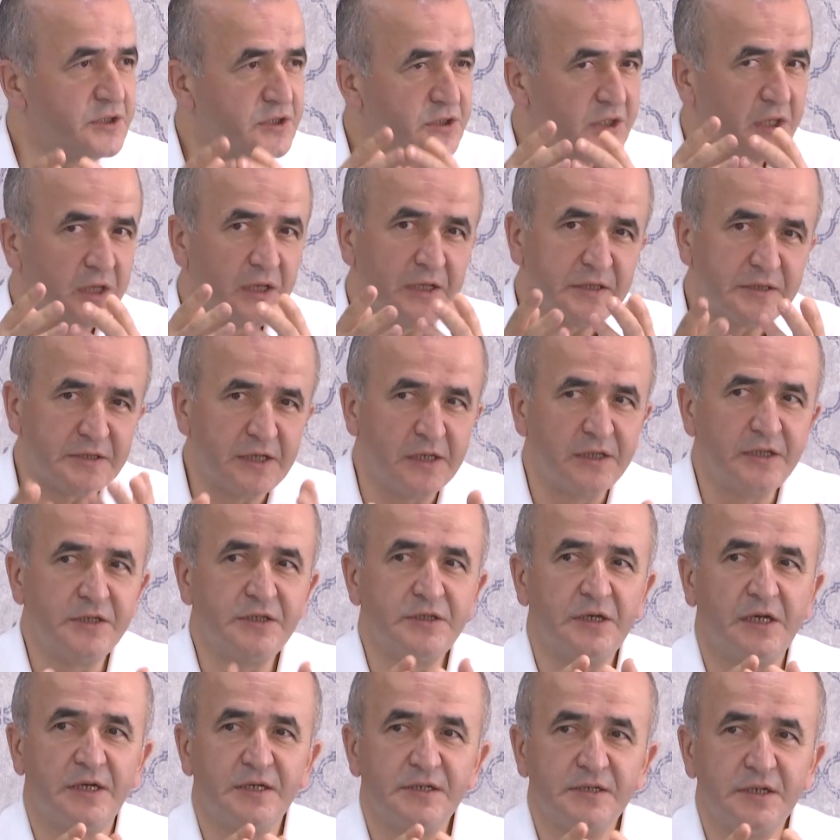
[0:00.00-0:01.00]
İnşallah
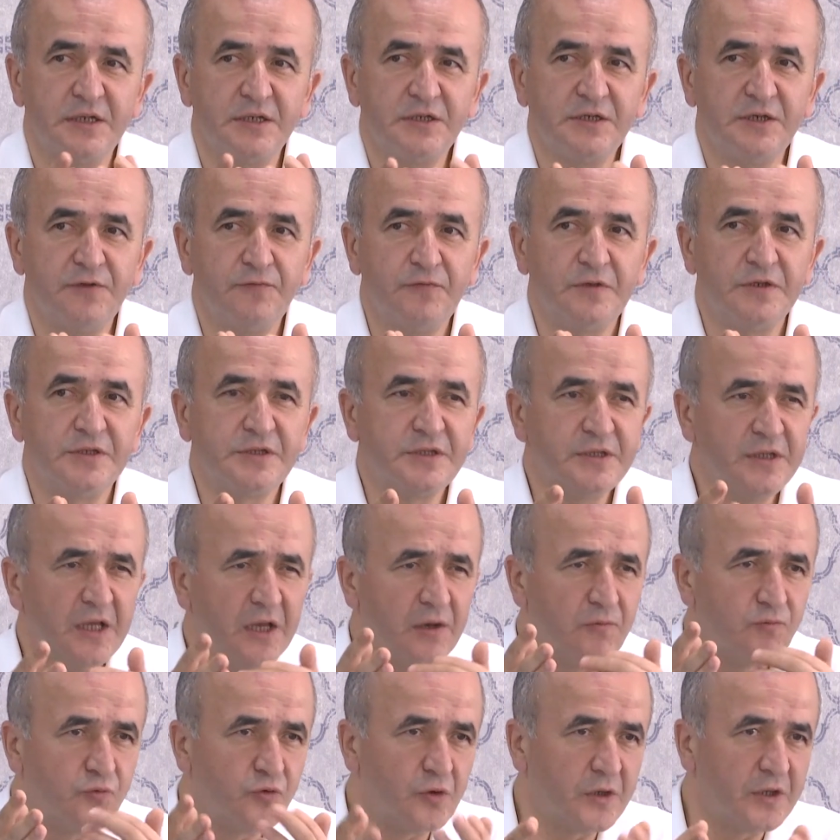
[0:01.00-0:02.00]
sadece Hazar çevresi
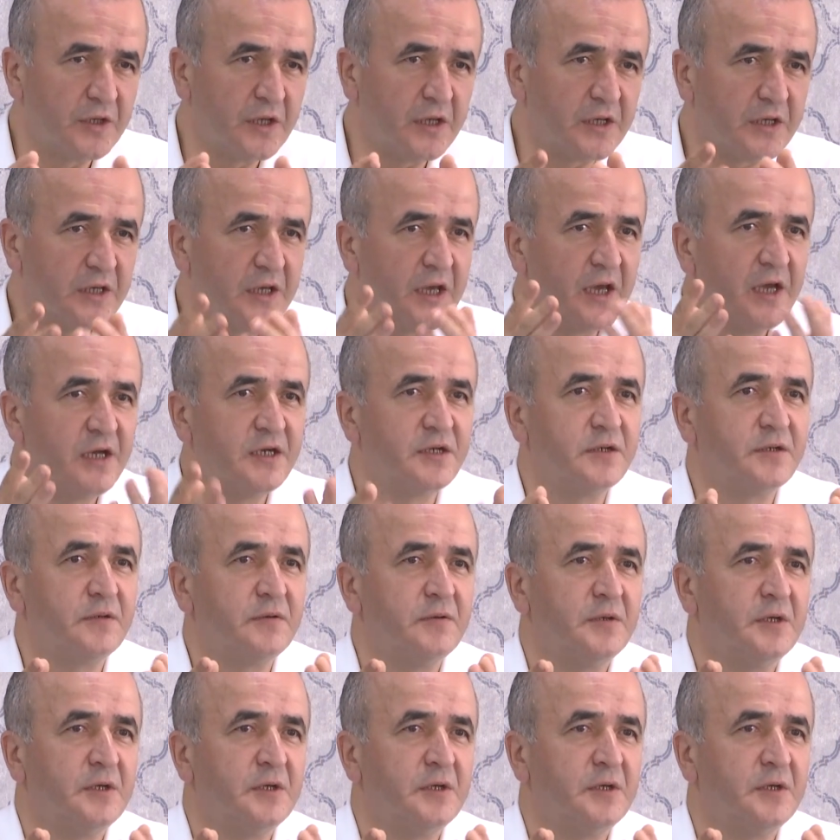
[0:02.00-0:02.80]
değil, buradaki her